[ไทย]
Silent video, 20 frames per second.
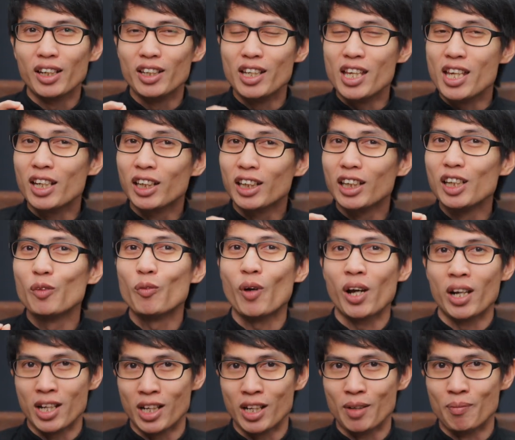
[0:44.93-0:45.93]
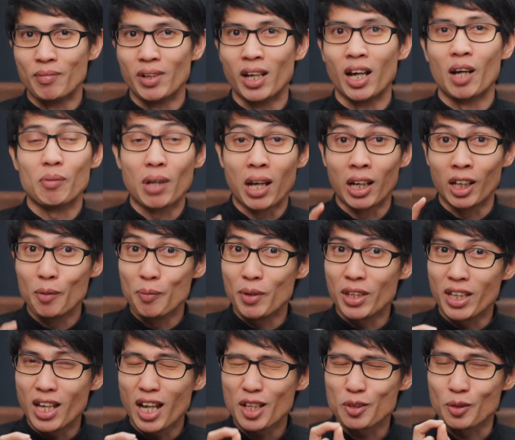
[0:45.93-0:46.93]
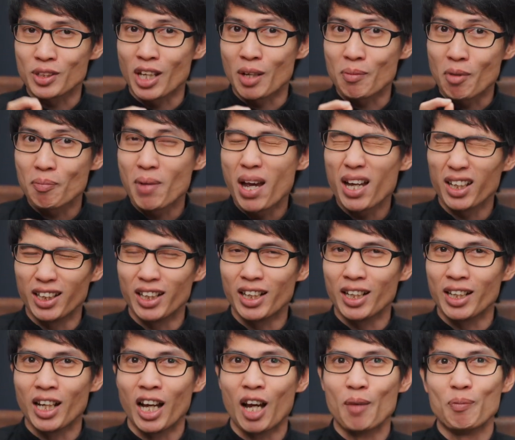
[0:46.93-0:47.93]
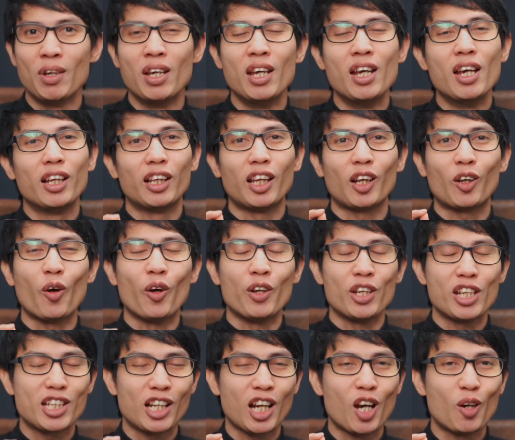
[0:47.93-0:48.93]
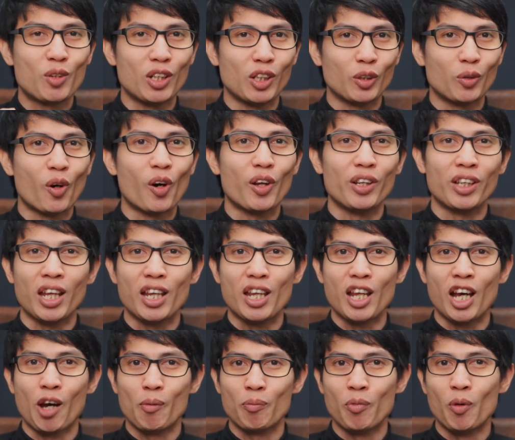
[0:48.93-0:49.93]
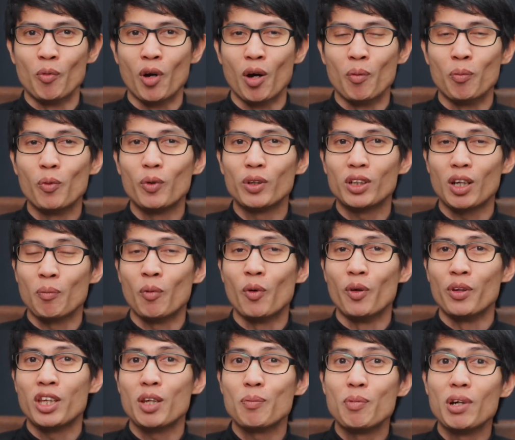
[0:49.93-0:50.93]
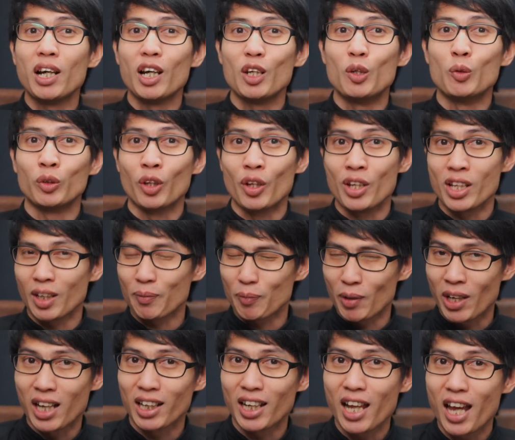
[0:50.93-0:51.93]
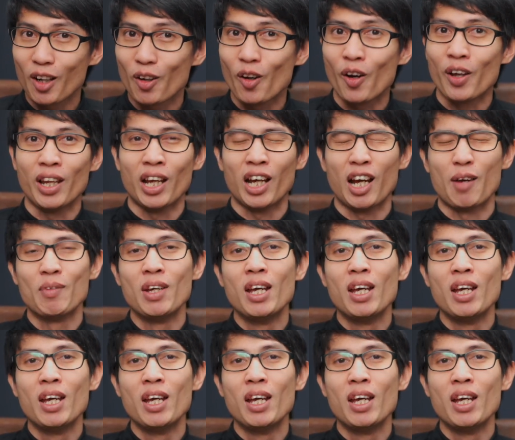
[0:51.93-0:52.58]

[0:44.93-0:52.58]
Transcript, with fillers: ดีขึ้นกว่าเดิมนะครับเครื่องมือนี้น่าสนใจมากๆเลยนะครับแต่ก่อนที่จะเข้าถึงตัวคอนเทนต์นะครับผมขอพูดกับคนที่เพิ่งเคยดูตอนนี้เป็นครั้งแรกก่อนนะครับ